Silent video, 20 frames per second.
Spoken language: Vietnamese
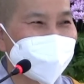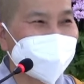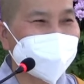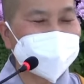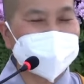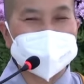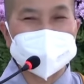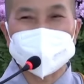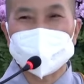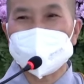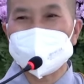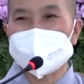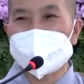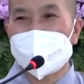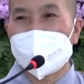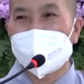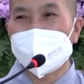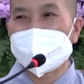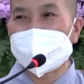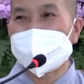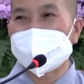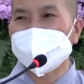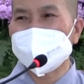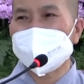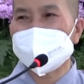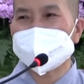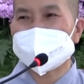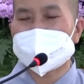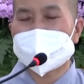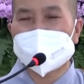Và lấy khúc ngọn
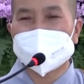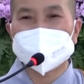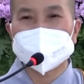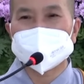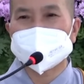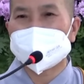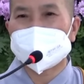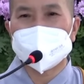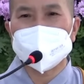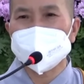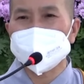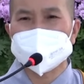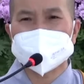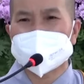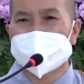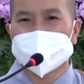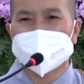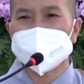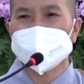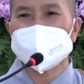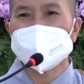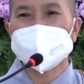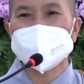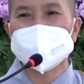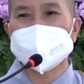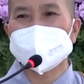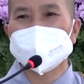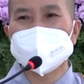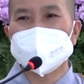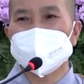ăn, nó nhạt nhẽo, nó chẳng có
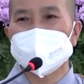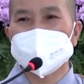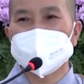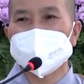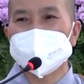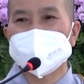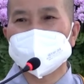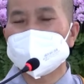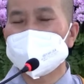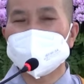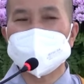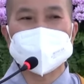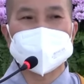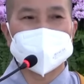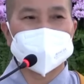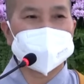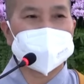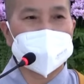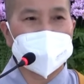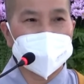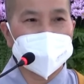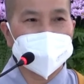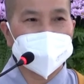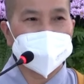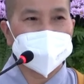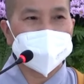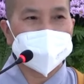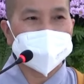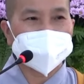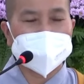vị gì cả,
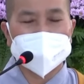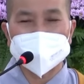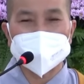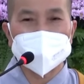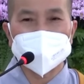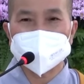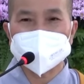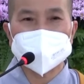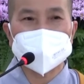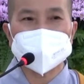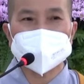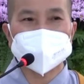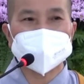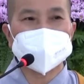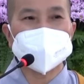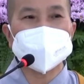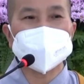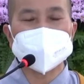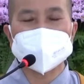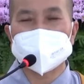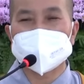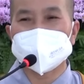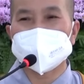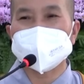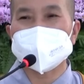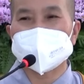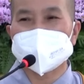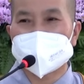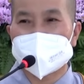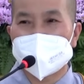chẳng có chút hương
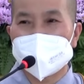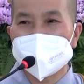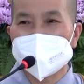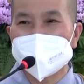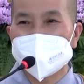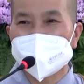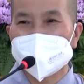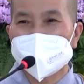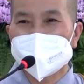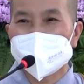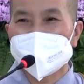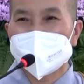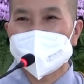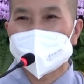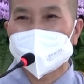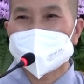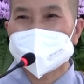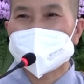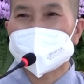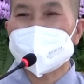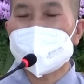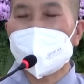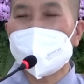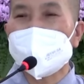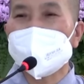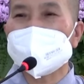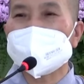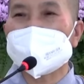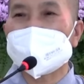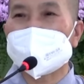vị gì cả. Cái
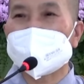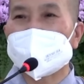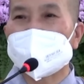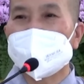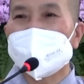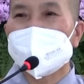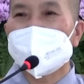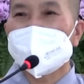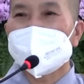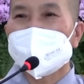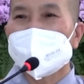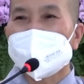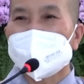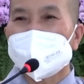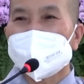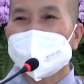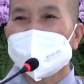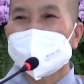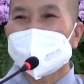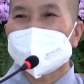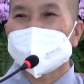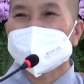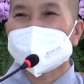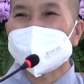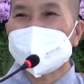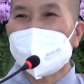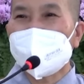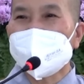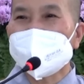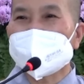đó
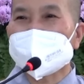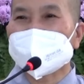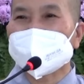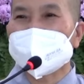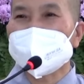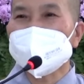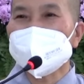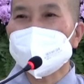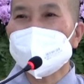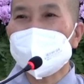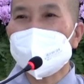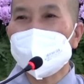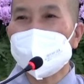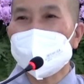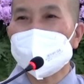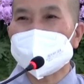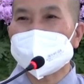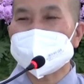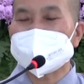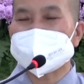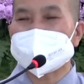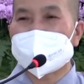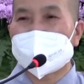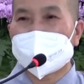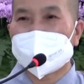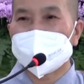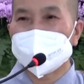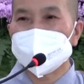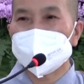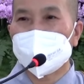là cái ngu, cái
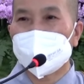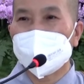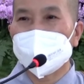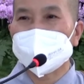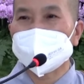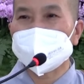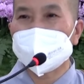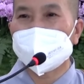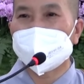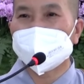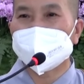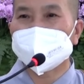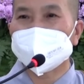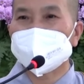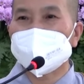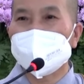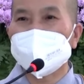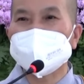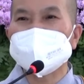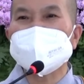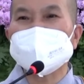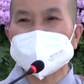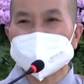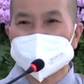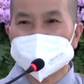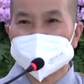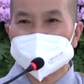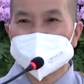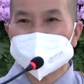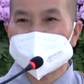dại của cái thời con nít.
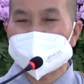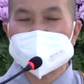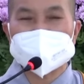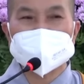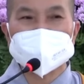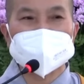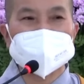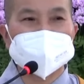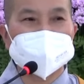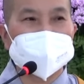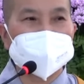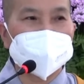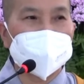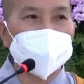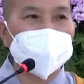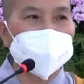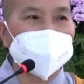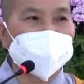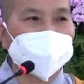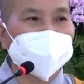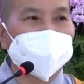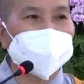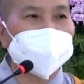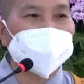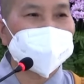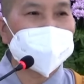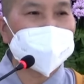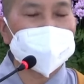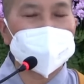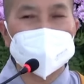Nghe người ta nói là
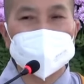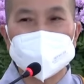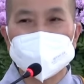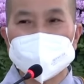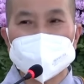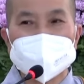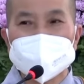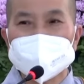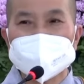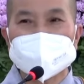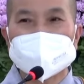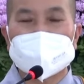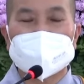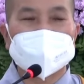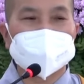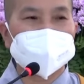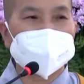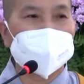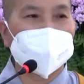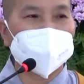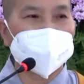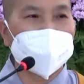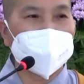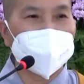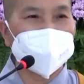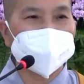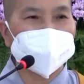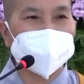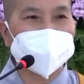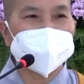tin theo, vướng kẹt vào
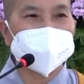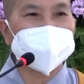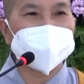đó, cho